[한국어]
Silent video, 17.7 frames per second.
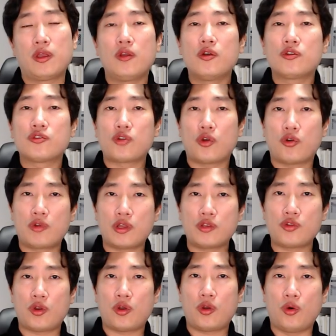
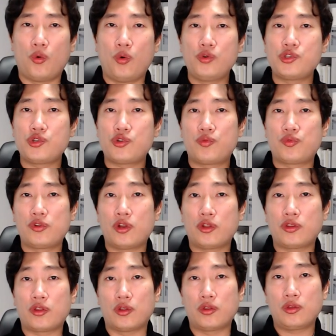서울에서 오지로
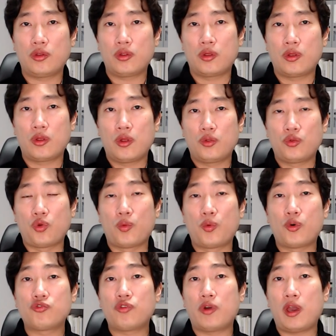불렸던
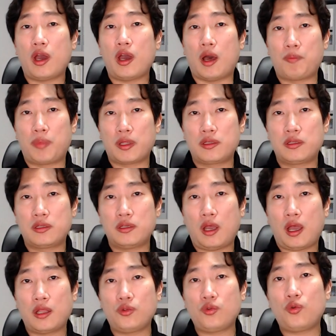도봉구의 아파트
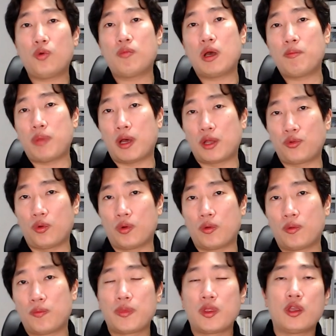한 곳만 봐도
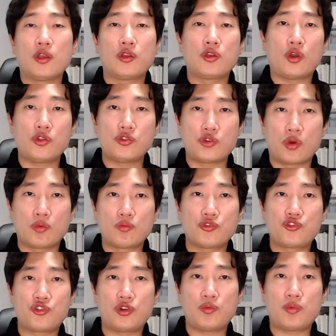현 정부
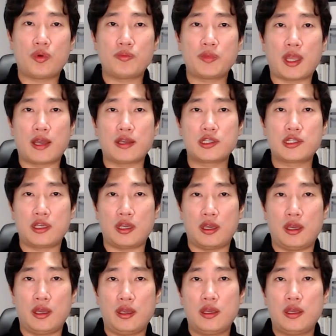출범
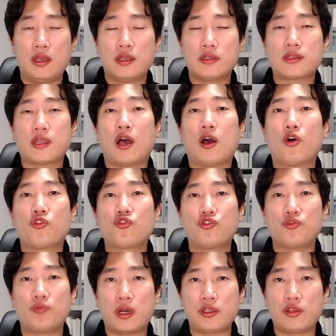당시에 4억
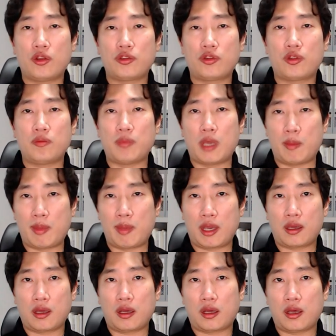후반이었던
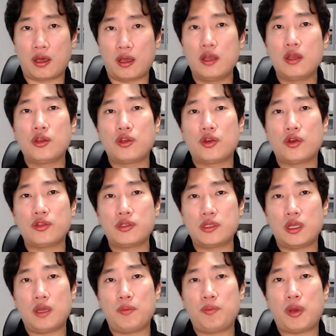매매가가
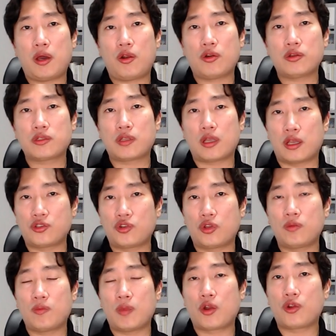현재 8억
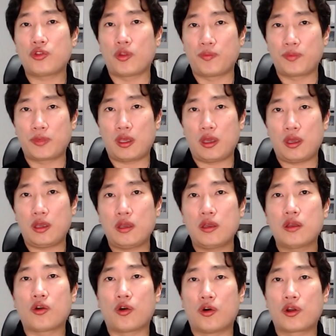4천만원 넘게
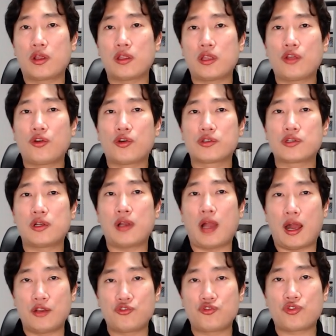거래된 것을
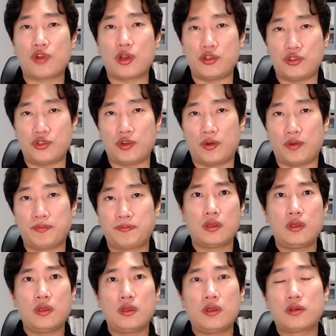알 수가 있죠.
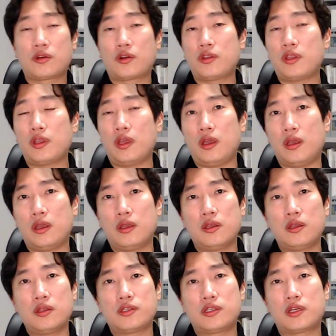그런데
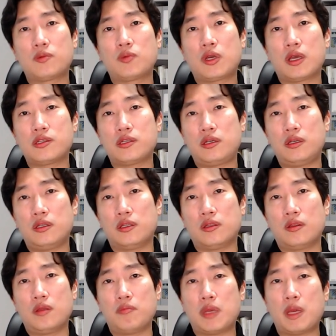지금까지는
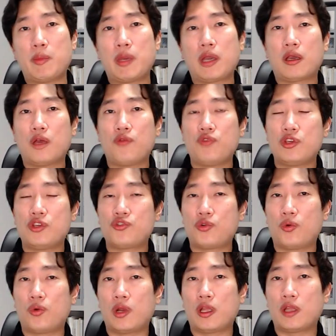매매가 위주로
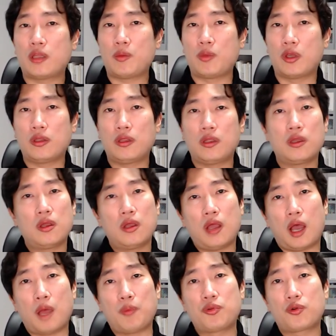올랐다면
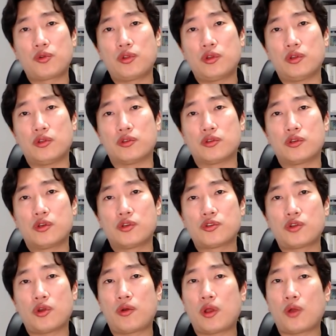앞으로는
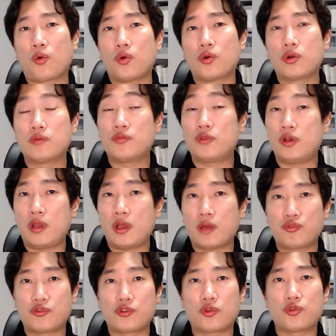서울의 공급 물량
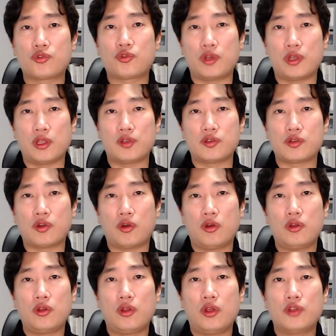부족으로 인해서
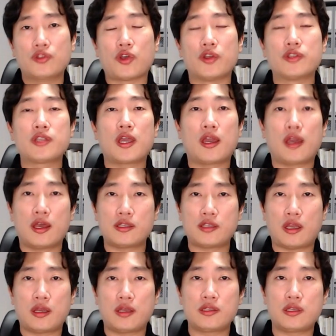전세가
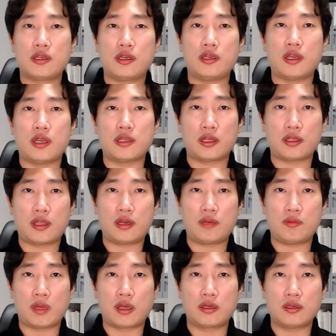상승이 예상되는
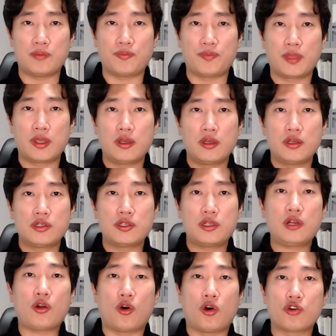만큼
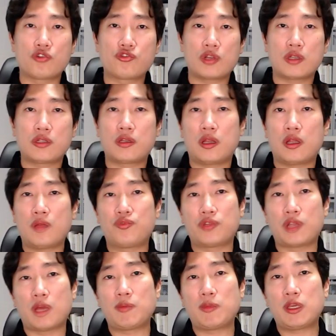실거주자들의
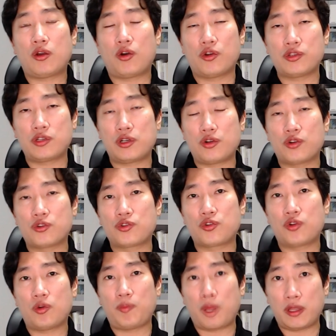부담이 커질
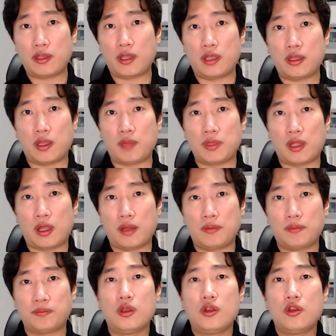것으로 판단됩니다.
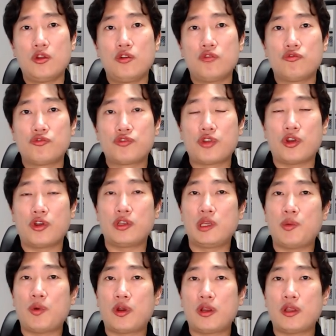우선
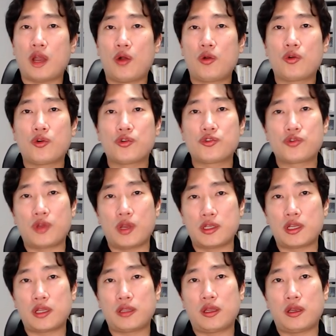이번에 나올 것으로
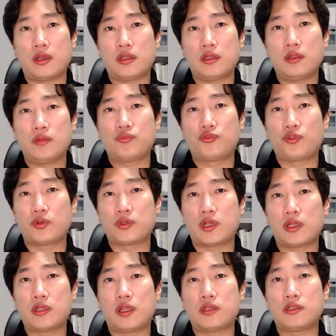예상되는
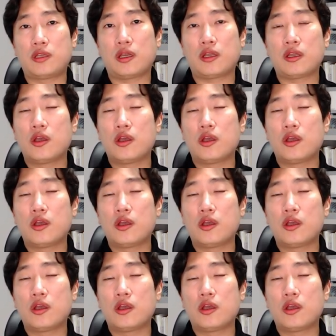부동산 대책